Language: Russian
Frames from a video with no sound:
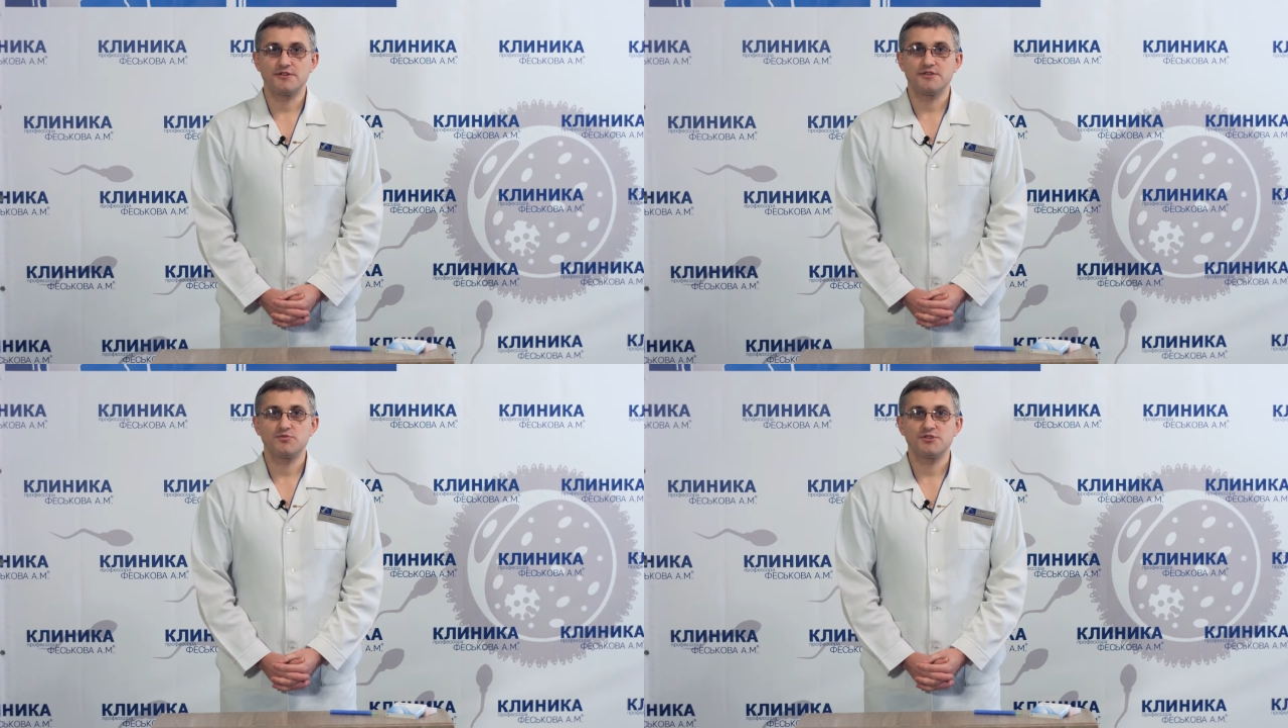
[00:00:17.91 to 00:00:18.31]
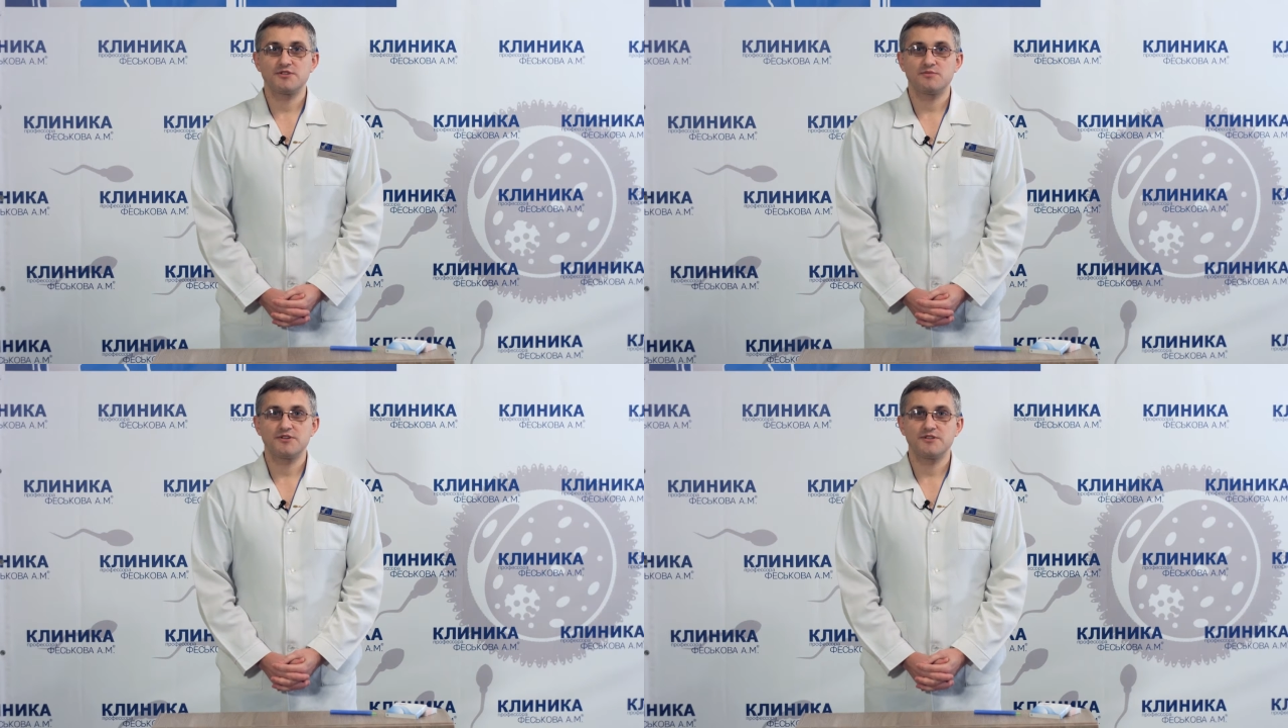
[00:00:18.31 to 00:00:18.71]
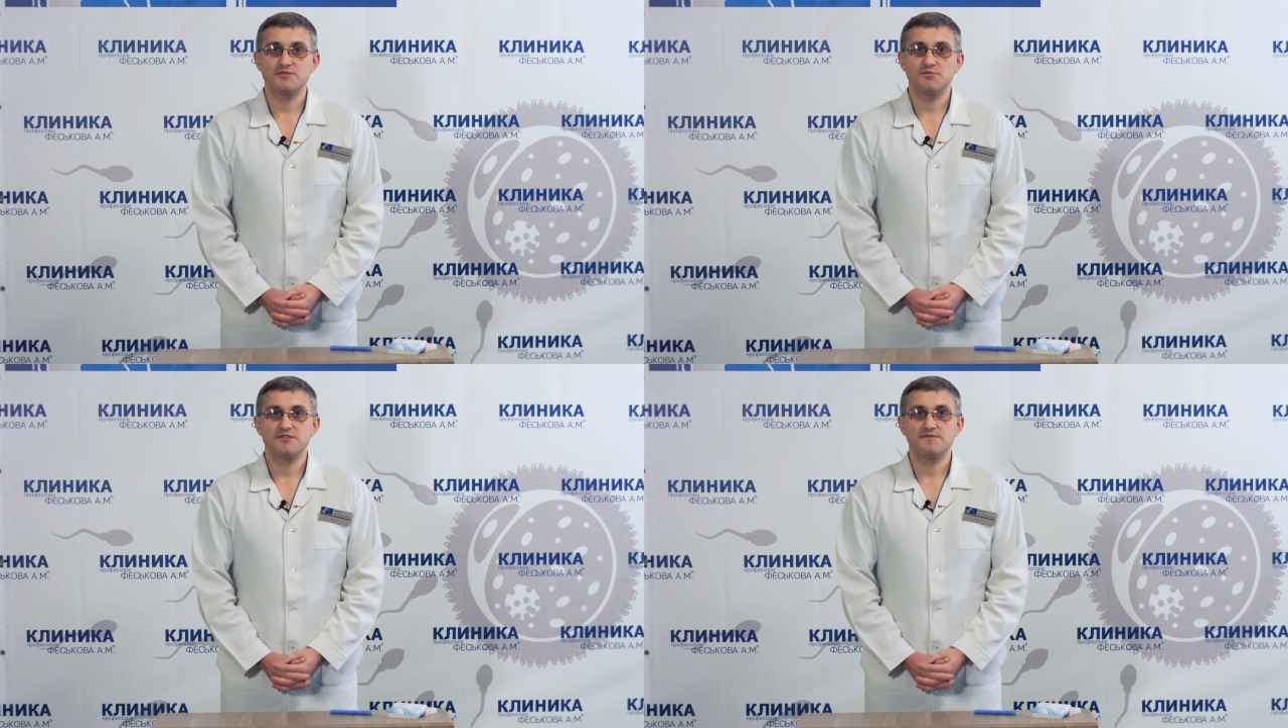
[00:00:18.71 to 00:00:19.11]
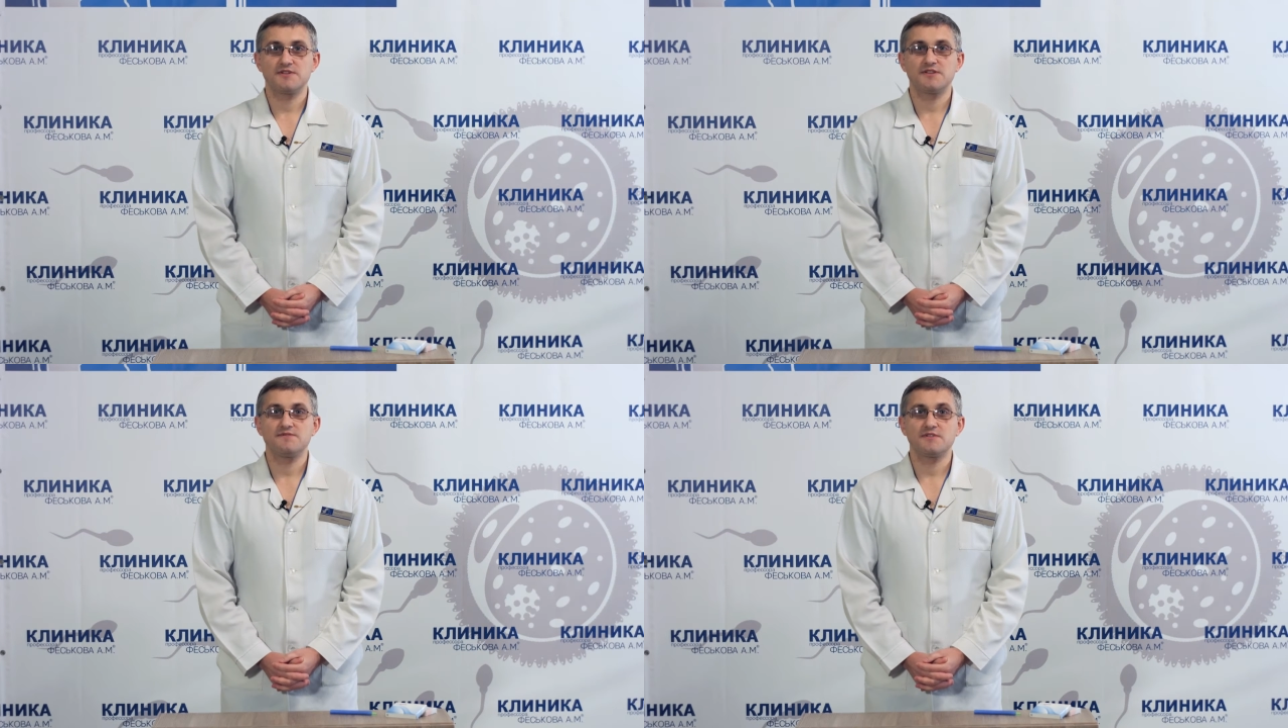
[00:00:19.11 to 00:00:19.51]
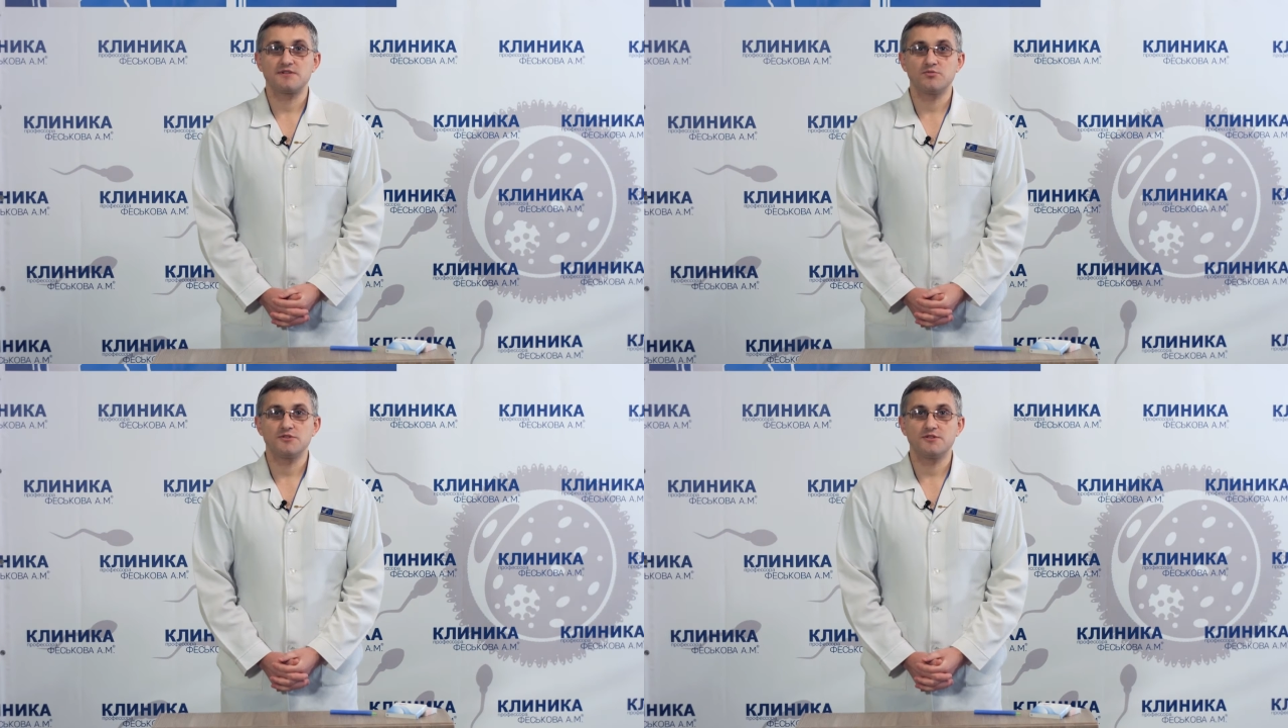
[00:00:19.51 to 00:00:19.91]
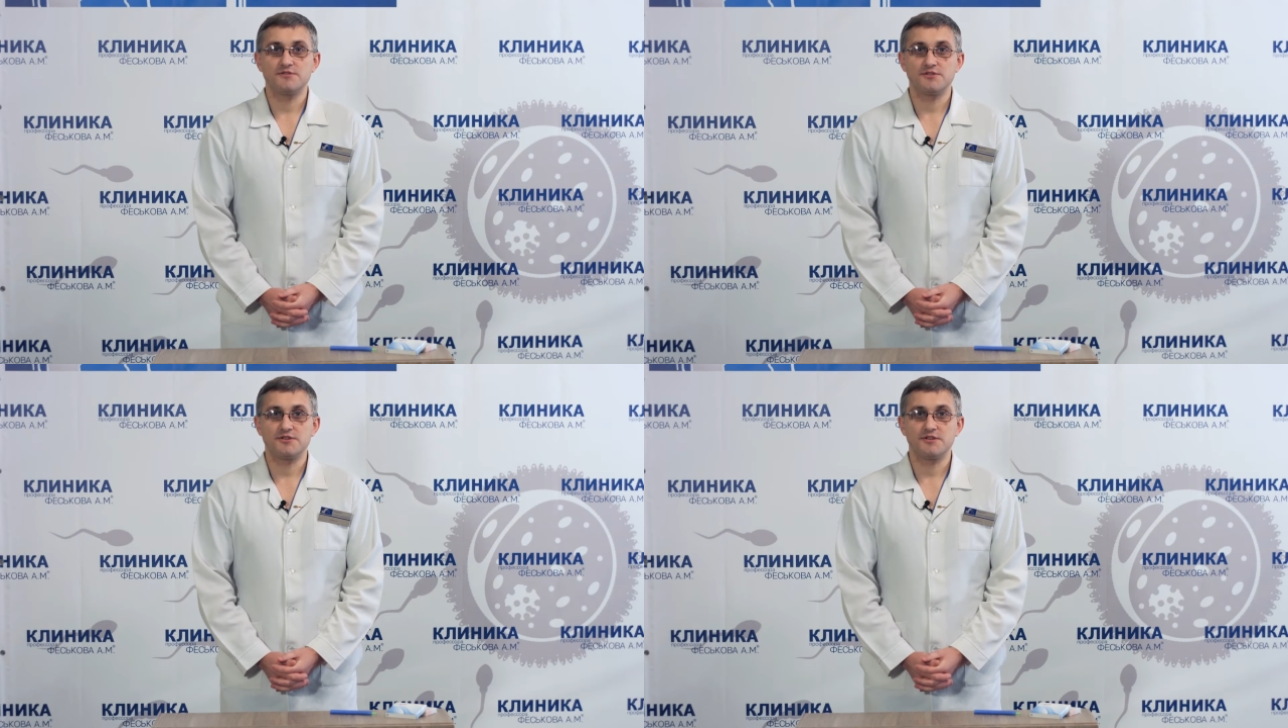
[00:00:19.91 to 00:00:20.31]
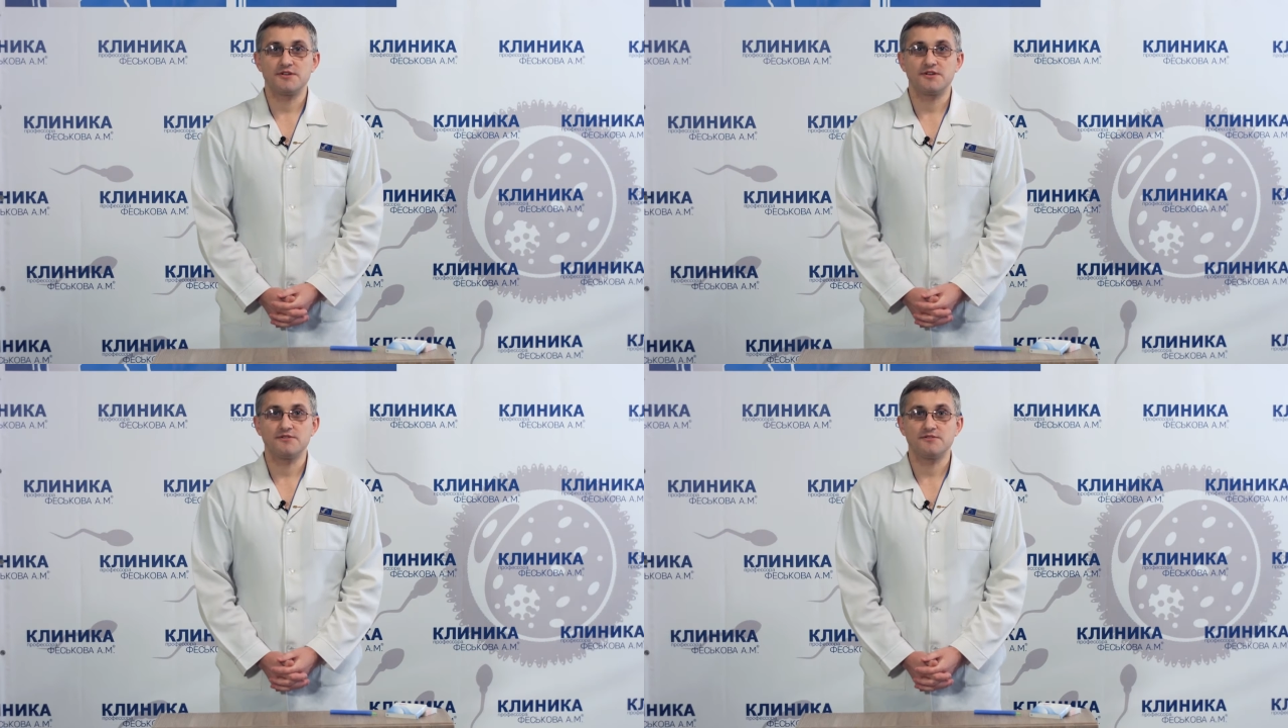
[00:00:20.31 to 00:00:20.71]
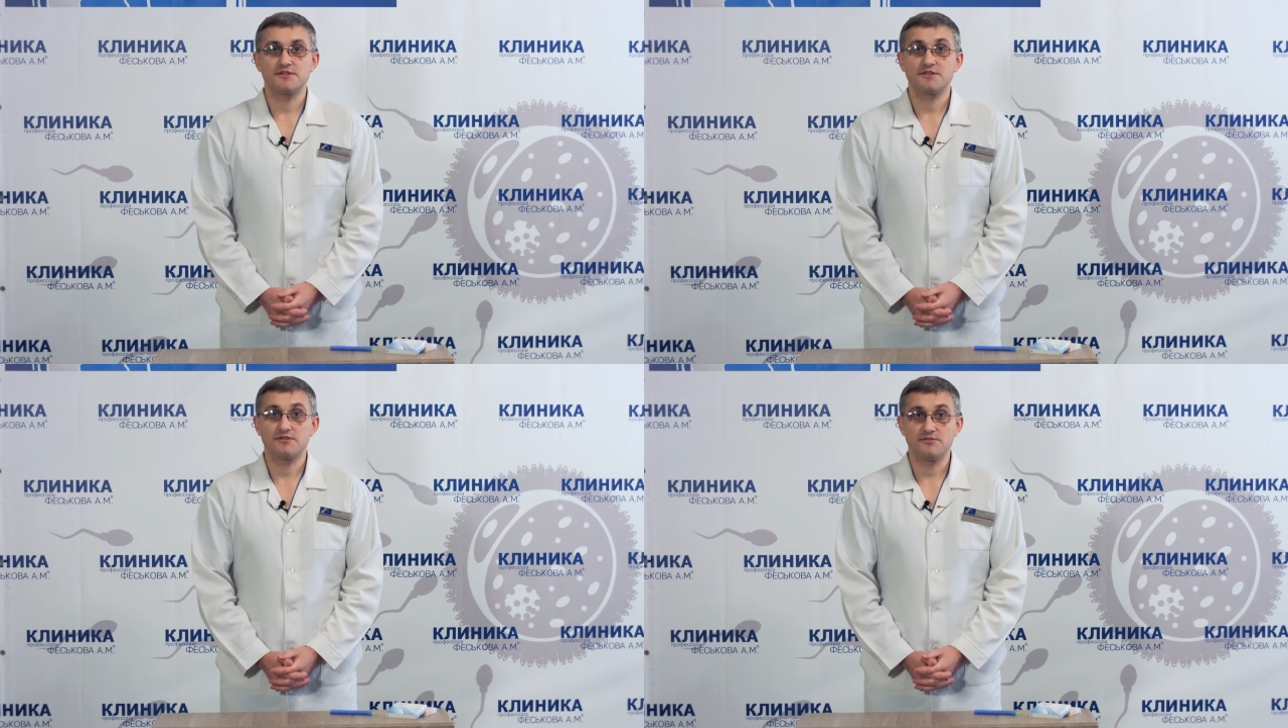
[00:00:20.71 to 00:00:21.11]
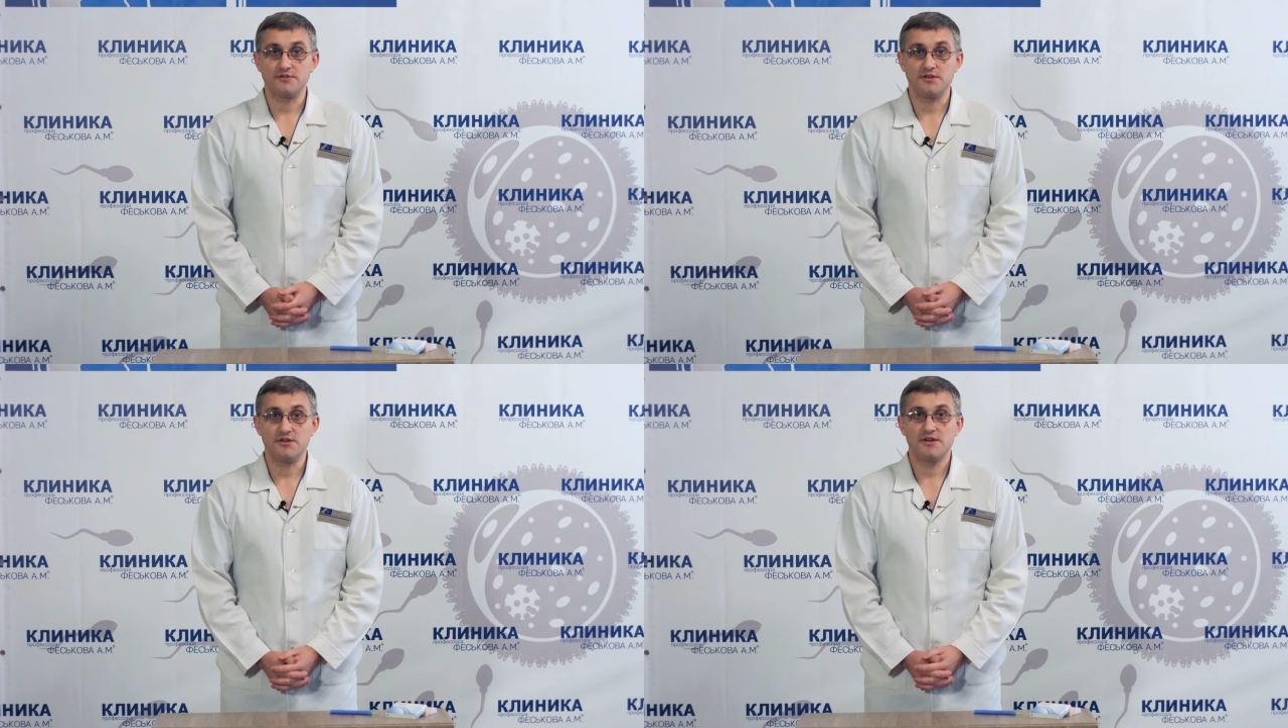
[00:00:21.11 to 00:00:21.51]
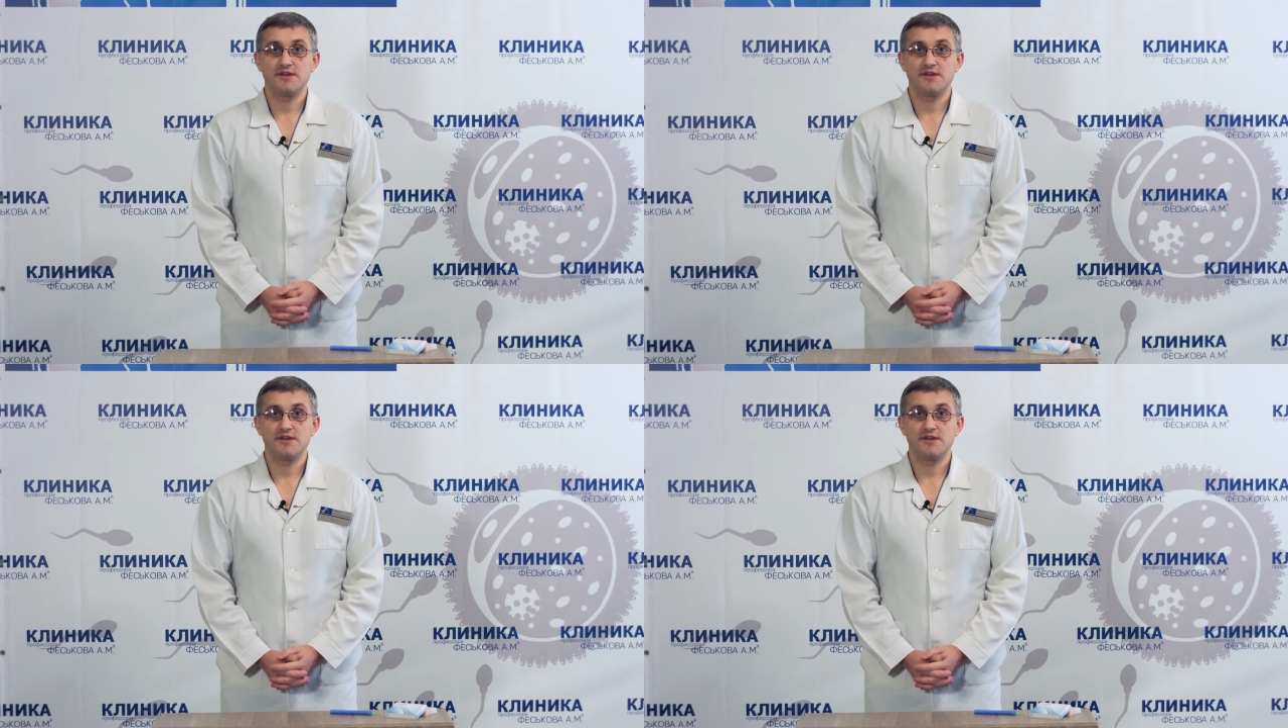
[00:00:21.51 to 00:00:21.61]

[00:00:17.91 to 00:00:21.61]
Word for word: не может обойтись без эффективно работающей криотехнологии